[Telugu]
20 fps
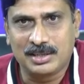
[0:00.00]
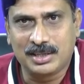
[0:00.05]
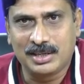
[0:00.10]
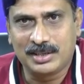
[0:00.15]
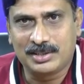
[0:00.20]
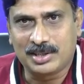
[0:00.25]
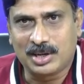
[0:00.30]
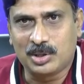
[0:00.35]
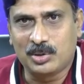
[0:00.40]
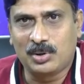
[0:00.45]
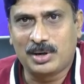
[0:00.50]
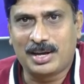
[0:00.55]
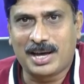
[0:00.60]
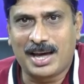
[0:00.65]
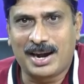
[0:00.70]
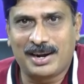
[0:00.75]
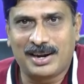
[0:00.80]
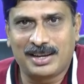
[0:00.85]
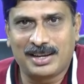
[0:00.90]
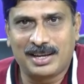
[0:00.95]
ఈ చదువుల
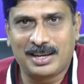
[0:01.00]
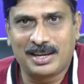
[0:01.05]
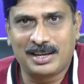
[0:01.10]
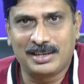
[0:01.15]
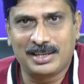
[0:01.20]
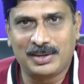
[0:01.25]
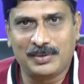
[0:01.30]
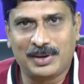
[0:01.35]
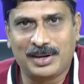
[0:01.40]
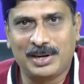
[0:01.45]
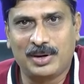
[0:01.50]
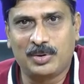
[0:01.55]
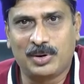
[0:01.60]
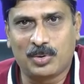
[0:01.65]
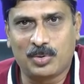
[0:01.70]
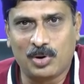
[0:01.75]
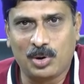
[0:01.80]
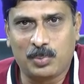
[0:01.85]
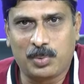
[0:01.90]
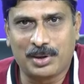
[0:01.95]
కారణంగా ఇవన్నీ
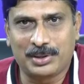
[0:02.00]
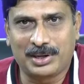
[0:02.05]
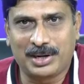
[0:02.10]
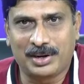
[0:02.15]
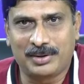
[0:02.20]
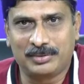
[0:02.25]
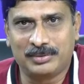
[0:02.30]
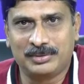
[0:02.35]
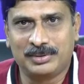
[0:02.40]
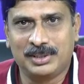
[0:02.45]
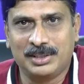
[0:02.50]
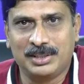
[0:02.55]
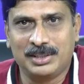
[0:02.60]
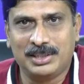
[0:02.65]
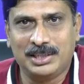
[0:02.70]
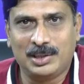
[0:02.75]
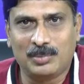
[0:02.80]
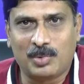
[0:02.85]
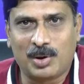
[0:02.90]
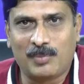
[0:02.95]
కూడా కోల్పోతున్నారు
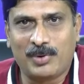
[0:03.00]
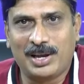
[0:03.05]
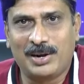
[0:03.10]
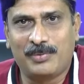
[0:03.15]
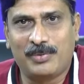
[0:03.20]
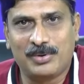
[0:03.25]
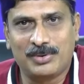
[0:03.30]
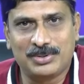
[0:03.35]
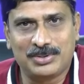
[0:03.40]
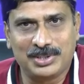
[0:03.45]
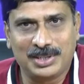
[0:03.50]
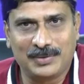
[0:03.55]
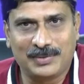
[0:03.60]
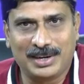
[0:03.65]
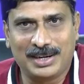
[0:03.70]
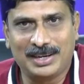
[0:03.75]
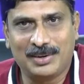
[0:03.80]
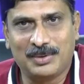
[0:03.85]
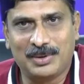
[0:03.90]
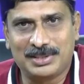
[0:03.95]
ఈ మొబైల్ ఫోన్స్
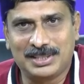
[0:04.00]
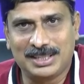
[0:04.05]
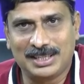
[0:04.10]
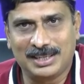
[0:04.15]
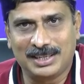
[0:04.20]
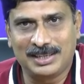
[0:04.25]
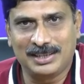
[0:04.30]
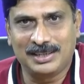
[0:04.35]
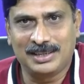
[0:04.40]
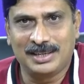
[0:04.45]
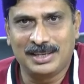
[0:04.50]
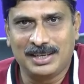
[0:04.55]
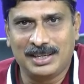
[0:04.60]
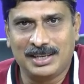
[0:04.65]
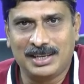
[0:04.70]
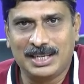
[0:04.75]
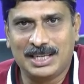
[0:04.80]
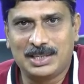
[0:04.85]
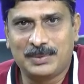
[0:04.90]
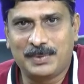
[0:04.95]
ఇవన్నీ వచ్చి
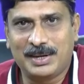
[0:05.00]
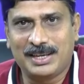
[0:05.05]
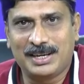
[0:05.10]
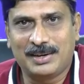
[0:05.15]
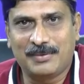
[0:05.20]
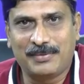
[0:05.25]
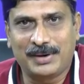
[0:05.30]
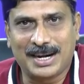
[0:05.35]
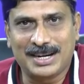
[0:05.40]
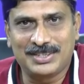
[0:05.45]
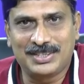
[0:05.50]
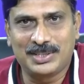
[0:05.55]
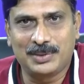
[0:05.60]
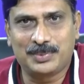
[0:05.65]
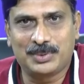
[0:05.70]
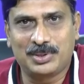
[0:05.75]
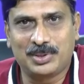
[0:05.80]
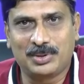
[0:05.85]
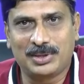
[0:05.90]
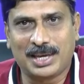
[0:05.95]
నిజమైన
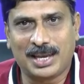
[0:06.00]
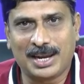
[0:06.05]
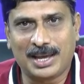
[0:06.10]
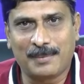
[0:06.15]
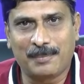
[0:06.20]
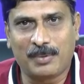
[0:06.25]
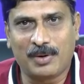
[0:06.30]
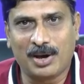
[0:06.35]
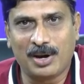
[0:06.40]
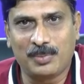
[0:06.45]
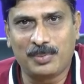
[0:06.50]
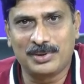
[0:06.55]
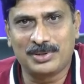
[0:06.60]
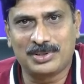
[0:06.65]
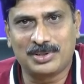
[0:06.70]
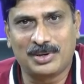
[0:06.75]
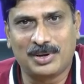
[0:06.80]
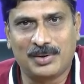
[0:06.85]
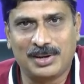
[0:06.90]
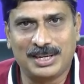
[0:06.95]
ఫ్రెండ్షిప్స్ ఎలా పాలు
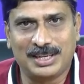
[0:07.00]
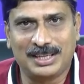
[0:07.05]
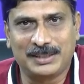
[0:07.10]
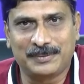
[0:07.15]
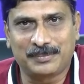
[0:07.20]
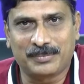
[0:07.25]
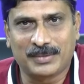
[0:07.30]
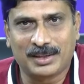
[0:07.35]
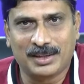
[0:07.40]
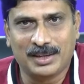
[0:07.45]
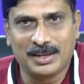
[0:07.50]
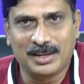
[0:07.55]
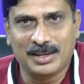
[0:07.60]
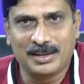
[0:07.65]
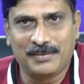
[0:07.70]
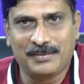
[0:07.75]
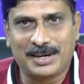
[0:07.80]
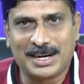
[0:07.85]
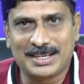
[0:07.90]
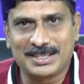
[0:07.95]
పంచుకోవాలి
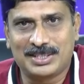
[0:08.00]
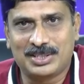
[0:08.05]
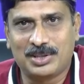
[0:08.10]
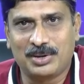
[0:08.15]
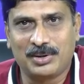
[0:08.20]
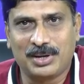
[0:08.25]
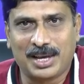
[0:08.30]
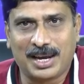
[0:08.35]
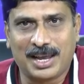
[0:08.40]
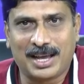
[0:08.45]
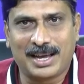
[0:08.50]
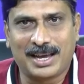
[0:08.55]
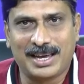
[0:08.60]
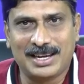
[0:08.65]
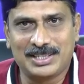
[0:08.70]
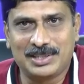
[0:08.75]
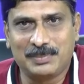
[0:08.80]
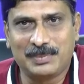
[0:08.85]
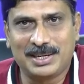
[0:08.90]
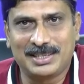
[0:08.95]
ఫ్రెండ్స్తో ఎలా
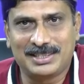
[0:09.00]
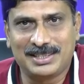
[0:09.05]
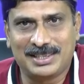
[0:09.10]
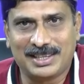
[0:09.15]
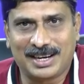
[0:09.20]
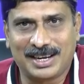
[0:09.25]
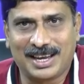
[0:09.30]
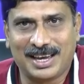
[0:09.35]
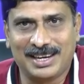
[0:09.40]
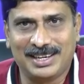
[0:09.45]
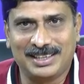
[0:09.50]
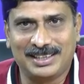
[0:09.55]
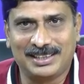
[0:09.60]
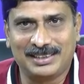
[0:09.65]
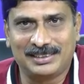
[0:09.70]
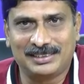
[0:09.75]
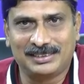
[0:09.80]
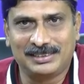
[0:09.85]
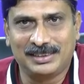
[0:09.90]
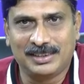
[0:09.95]
కలిసిమెలిసి తిరగాలి
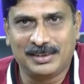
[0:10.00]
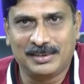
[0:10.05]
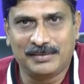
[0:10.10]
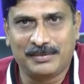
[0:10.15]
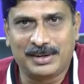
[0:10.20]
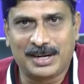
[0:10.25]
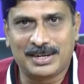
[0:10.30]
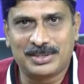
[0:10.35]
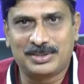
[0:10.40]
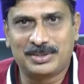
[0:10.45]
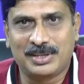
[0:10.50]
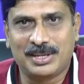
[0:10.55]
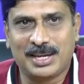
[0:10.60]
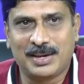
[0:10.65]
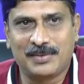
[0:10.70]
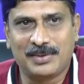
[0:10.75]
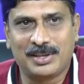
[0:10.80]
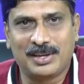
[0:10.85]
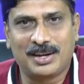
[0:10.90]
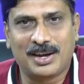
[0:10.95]
ఫ్రెండ్స్తో
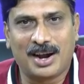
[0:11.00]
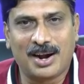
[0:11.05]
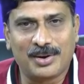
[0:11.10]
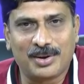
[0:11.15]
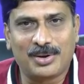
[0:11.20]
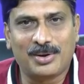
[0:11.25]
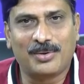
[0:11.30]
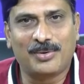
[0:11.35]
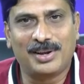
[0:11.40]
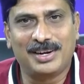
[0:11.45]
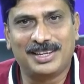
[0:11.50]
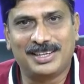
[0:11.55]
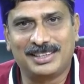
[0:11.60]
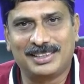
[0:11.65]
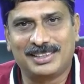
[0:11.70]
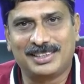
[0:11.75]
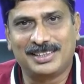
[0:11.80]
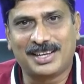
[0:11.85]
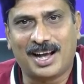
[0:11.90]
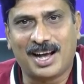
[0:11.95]
ఏ విధంగా ఆడుకోవాలి
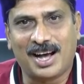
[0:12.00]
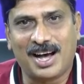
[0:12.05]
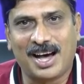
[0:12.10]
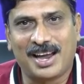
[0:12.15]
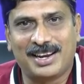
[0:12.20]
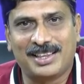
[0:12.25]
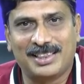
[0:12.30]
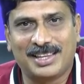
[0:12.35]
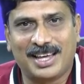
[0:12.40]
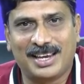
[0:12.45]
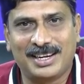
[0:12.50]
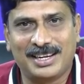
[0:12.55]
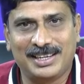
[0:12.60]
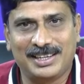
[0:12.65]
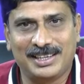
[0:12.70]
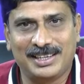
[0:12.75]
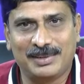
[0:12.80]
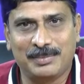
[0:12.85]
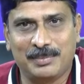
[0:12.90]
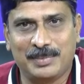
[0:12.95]
ఆ
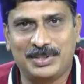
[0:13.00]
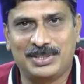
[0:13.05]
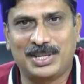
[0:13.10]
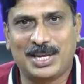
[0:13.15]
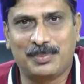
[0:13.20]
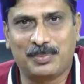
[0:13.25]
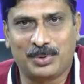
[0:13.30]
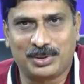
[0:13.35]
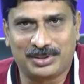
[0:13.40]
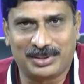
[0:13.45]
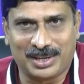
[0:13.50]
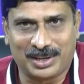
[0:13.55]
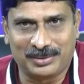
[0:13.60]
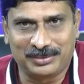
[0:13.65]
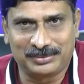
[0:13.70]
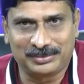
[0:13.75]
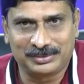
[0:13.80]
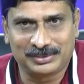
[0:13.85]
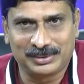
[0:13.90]
ఆనందాన్ని మిస్ అయిపోతున్నారు